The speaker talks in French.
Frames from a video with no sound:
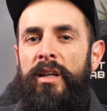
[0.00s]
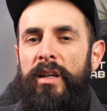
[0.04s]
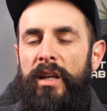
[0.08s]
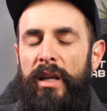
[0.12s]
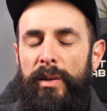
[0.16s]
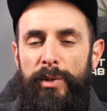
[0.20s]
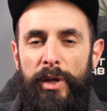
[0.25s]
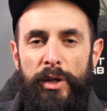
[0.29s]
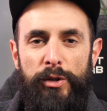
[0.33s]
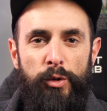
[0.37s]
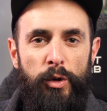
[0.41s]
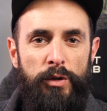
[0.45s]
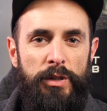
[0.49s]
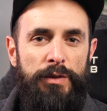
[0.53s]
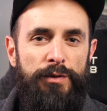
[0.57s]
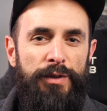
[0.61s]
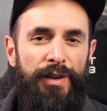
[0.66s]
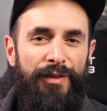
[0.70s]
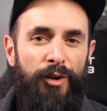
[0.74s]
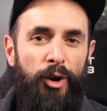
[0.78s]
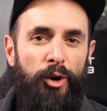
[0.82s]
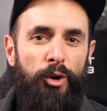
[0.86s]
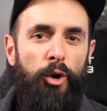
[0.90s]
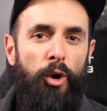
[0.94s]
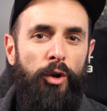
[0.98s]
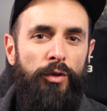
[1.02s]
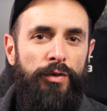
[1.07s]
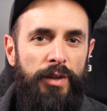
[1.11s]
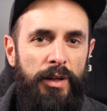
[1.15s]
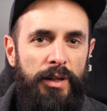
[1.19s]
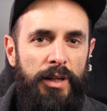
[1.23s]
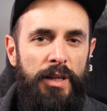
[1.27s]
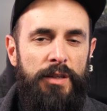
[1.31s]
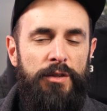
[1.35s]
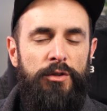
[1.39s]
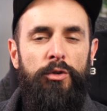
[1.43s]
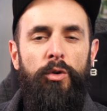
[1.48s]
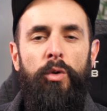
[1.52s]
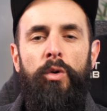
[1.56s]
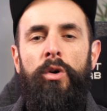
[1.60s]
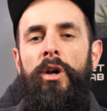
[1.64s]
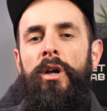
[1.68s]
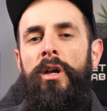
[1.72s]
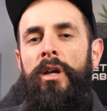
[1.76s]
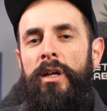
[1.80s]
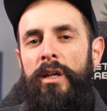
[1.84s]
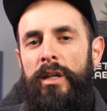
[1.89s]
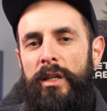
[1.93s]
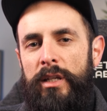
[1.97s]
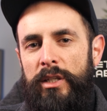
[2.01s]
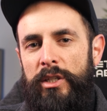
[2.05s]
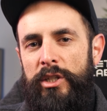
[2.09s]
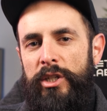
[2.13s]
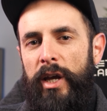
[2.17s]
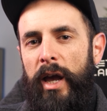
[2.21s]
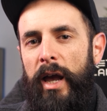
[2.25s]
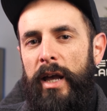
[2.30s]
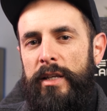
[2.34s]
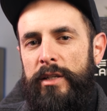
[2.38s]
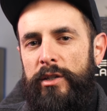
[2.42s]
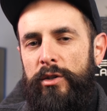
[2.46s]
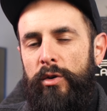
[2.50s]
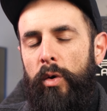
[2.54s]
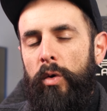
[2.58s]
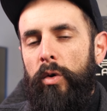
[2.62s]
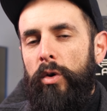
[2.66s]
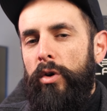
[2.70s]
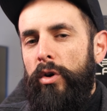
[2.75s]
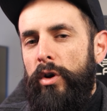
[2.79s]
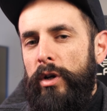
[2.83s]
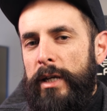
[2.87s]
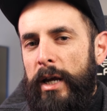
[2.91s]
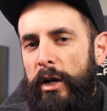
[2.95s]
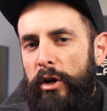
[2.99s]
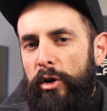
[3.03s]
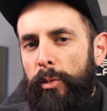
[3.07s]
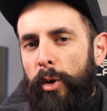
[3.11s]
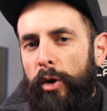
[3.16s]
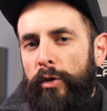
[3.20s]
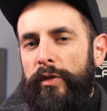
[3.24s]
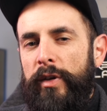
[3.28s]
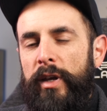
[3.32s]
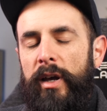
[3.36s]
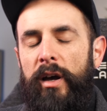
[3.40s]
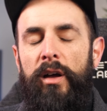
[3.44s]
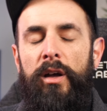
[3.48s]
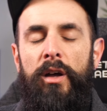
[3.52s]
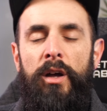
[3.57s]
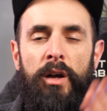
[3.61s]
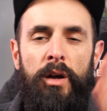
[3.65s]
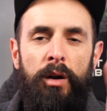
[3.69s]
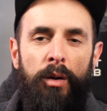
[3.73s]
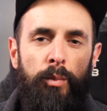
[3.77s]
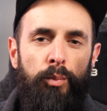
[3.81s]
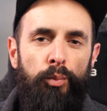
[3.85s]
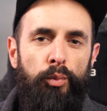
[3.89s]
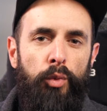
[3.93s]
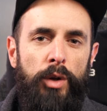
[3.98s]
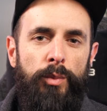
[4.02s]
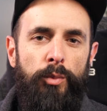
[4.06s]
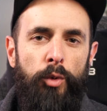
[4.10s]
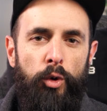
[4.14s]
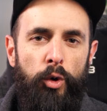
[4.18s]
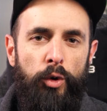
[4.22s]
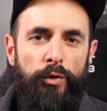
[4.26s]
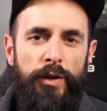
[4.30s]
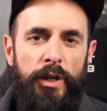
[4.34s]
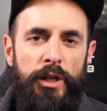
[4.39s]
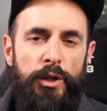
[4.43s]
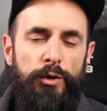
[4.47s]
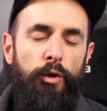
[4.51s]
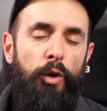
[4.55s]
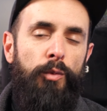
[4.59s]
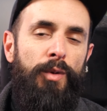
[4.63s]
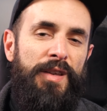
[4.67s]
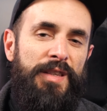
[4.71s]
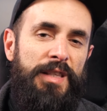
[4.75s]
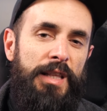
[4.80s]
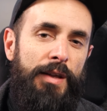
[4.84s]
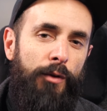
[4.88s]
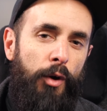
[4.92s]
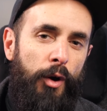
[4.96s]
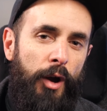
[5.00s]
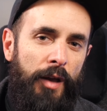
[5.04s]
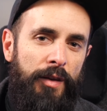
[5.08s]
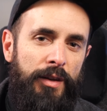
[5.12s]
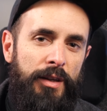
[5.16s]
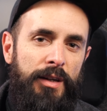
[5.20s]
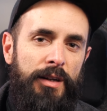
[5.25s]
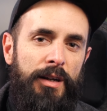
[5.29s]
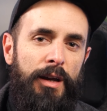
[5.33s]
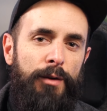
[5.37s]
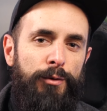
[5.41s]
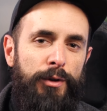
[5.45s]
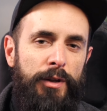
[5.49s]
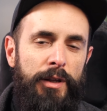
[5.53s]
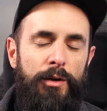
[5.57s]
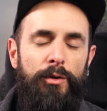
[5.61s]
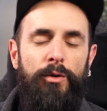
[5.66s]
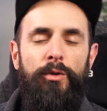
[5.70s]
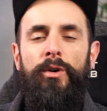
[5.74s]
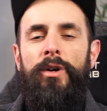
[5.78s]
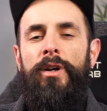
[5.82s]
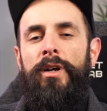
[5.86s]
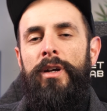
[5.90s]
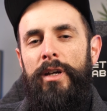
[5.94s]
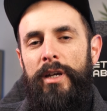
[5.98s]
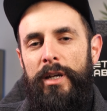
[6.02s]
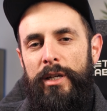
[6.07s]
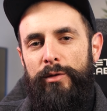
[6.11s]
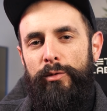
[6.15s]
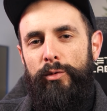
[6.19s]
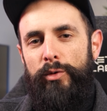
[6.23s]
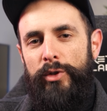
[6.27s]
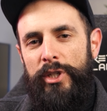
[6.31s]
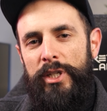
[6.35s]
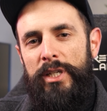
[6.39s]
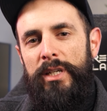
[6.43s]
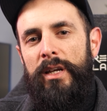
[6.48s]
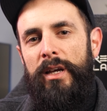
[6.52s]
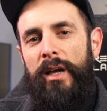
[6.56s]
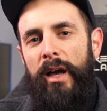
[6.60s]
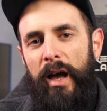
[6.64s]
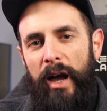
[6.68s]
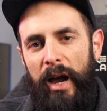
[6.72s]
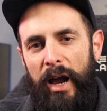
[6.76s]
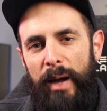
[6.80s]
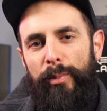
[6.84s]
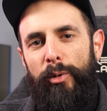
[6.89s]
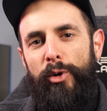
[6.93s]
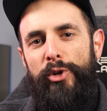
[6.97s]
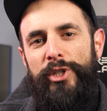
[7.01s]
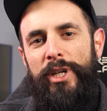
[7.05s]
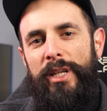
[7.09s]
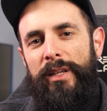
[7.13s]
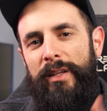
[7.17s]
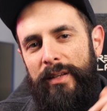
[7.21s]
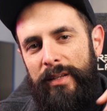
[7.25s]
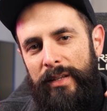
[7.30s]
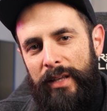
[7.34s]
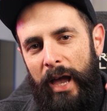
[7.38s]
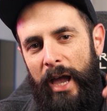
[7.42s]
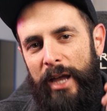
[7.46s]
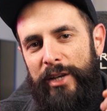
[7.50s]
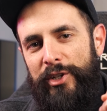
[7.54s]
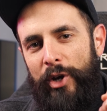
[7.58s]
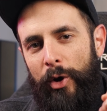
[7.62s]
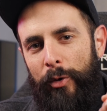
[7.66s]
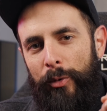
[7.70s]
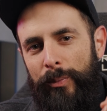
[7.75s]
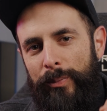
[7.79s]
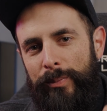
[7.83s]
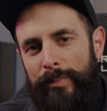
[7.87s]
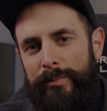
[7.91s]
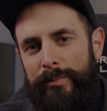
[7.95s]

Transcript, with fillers: Et bien sûr, si vous avez encore des questions, direction euh, les commentaires. Moi de mon côté, je vous remercie d'avoir regardé la vidéo et je vous dis à la prochaine. Allez, ciao